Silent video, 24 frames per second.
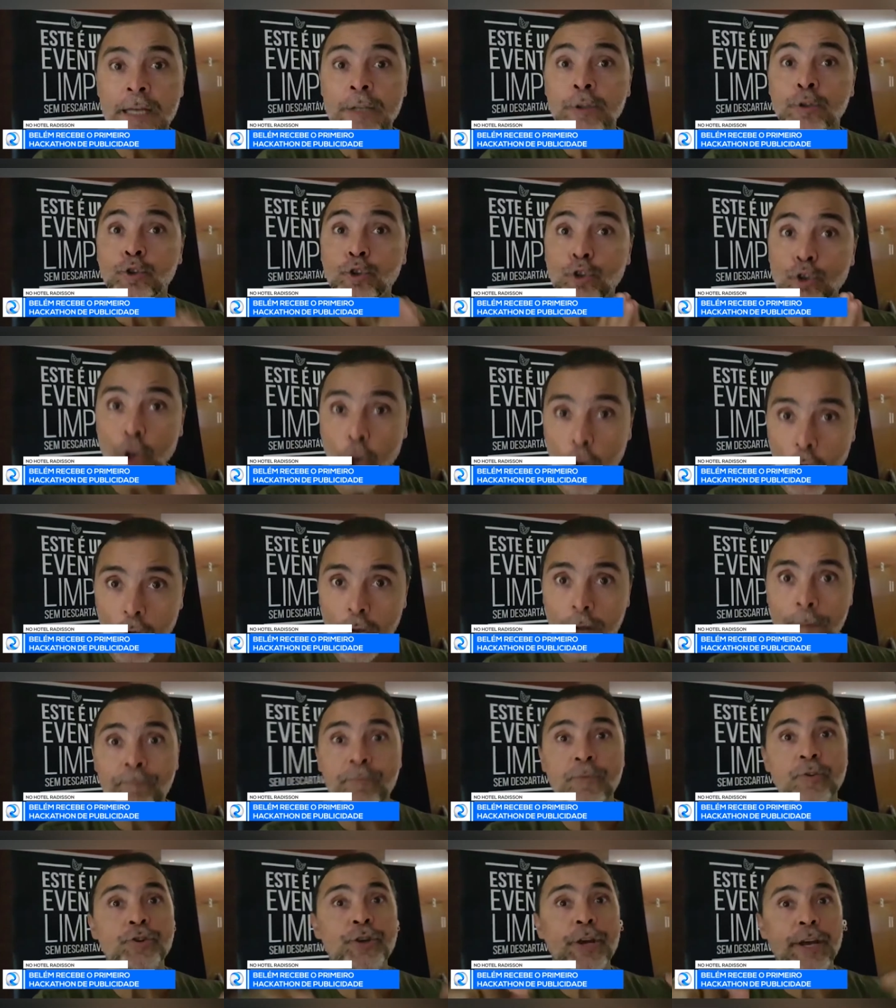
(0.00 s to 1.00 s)

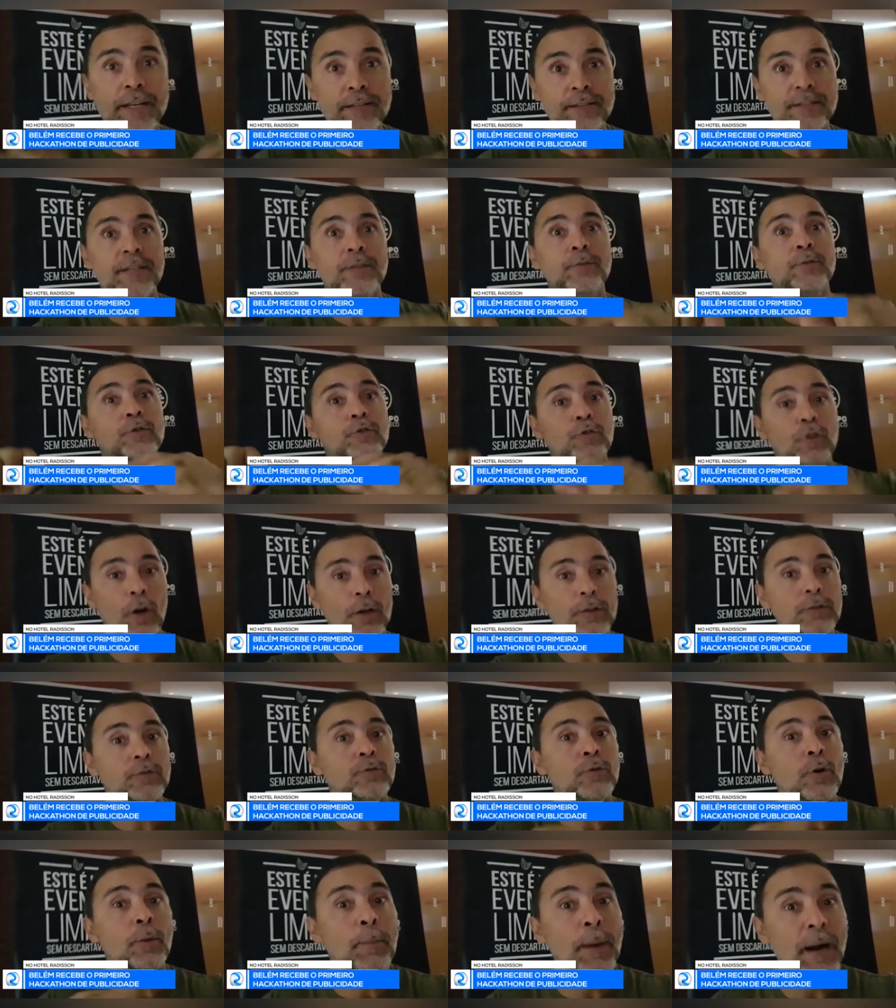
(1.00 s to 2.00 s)
só de resíduos
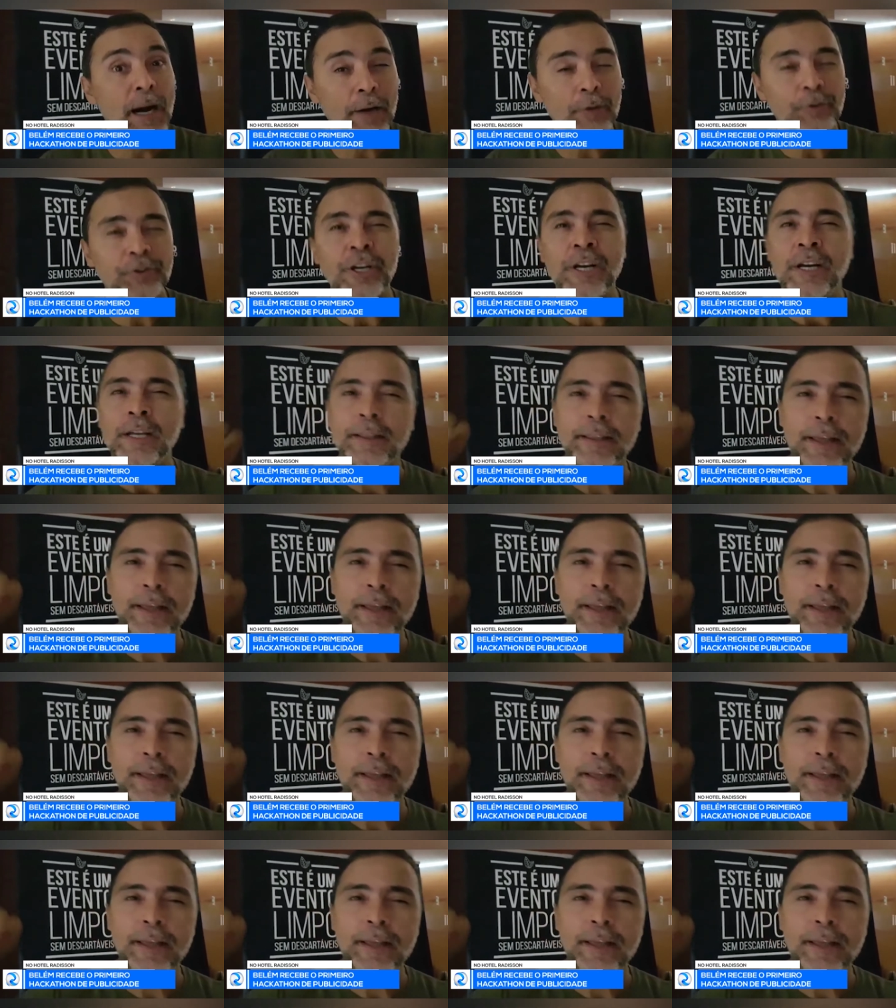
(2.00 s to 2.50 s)
sólidos urbanos.